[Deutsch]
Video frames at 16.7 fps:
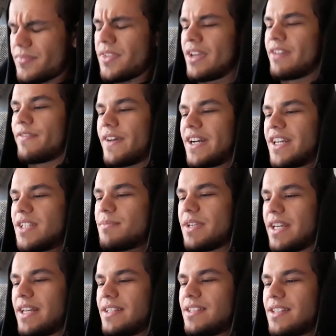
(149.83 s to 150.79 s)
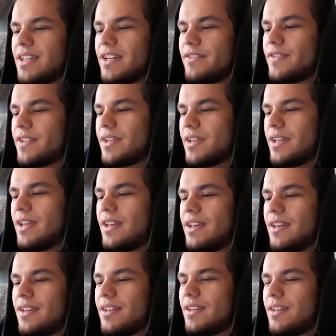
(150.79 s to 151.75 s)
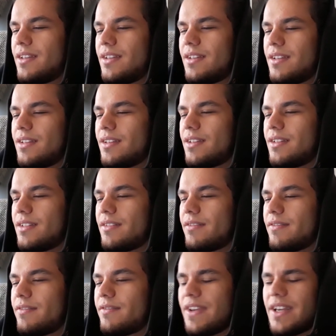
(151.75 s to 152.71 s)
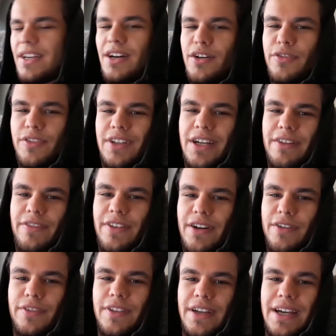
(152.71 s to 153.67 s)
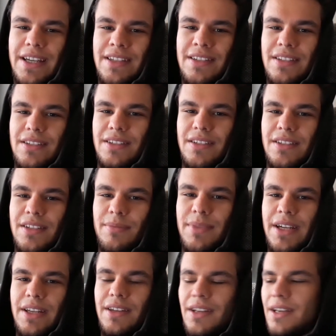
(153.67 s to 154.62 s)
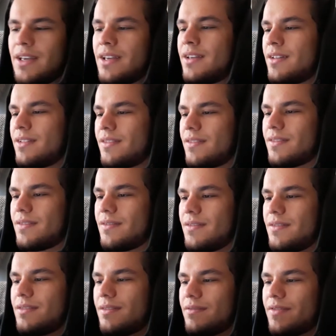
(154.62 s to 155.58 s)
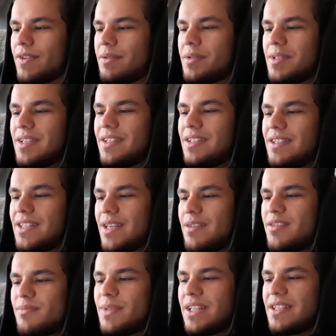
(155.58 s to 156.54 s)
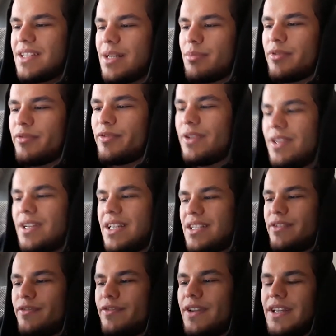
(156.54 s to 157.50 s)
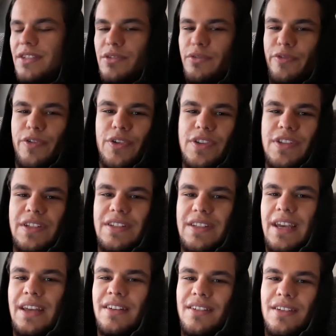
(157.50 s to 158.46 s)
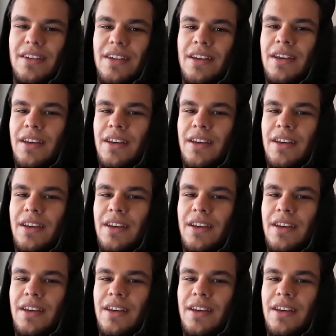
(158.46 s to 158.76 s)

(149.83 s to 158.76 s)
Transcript: Da frage ich mich ernsthaft, wer kauft Kaffee auf der Raste? Ich meine, wenn man sich den selbst macht, zahlt man für eine Tasse vielleicht so 40 Cent,